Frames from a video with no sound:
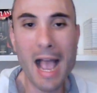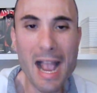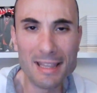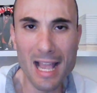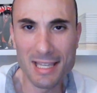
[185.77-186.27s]

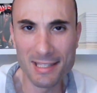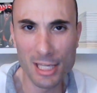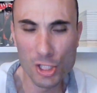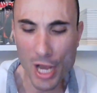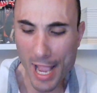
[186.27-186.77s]
Ai
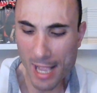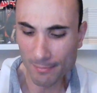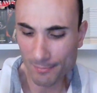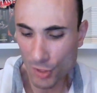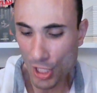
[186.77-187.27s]
testi
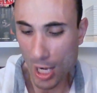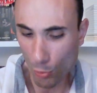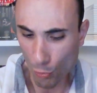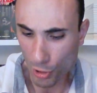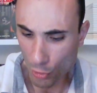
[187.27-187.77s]
c'è, c'è
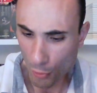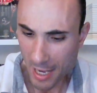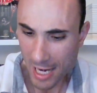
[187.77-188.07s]
Ruglio.